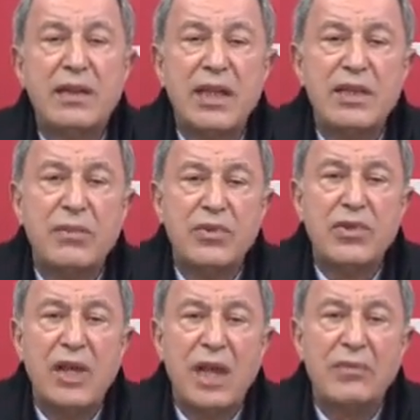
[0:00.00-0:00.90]

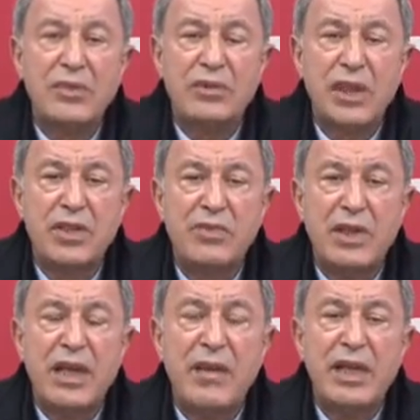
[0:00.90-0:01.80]
teşebbüsle yaptığım
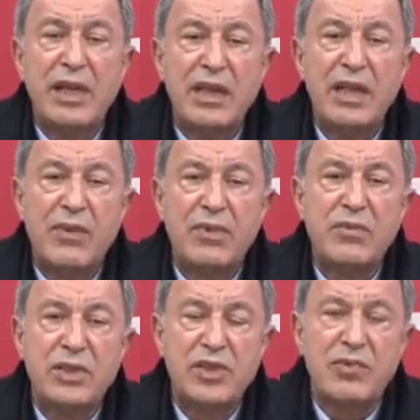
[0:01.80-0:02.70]
çalışmalar hem de kendi yaptığım
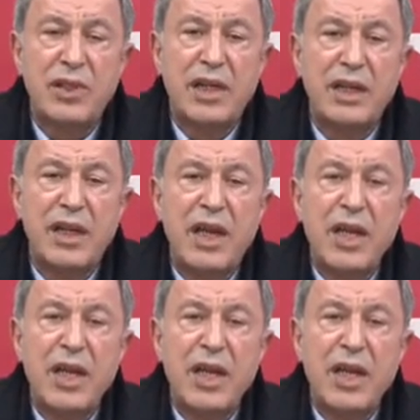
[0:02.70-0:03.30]
çalışmalarla